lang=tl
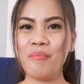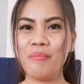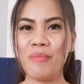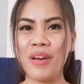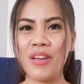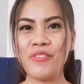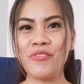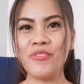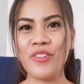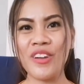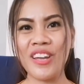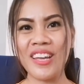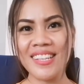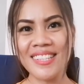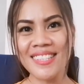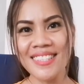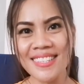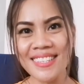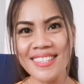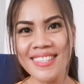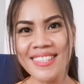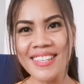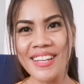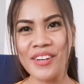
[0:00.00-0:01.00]
My
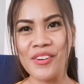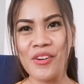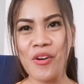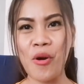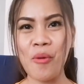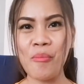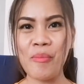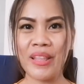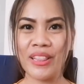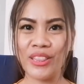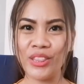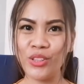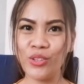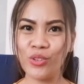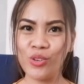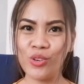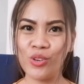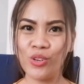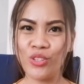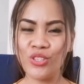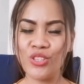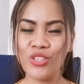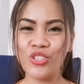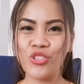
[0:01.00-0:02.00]
friends, nag-comment
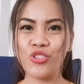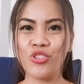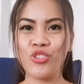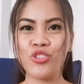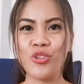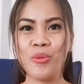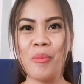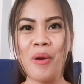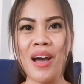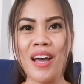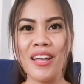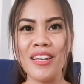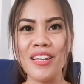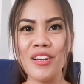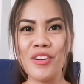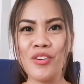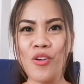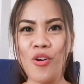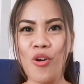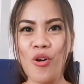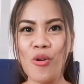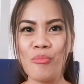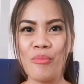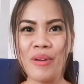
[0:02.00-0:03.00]
doon. So, so mga
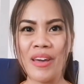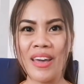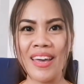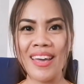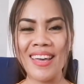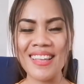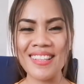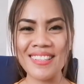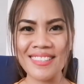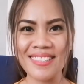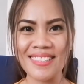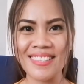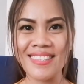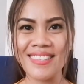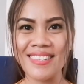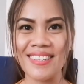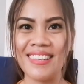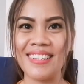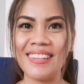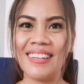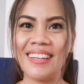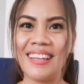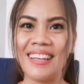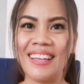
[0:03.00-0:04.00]
nag-comments,
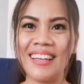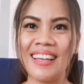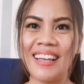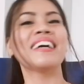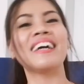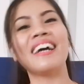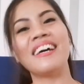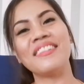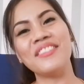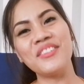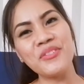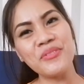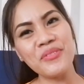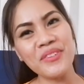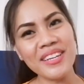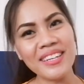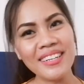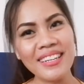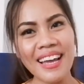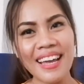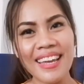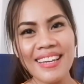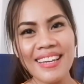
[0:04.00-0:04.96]
Catherine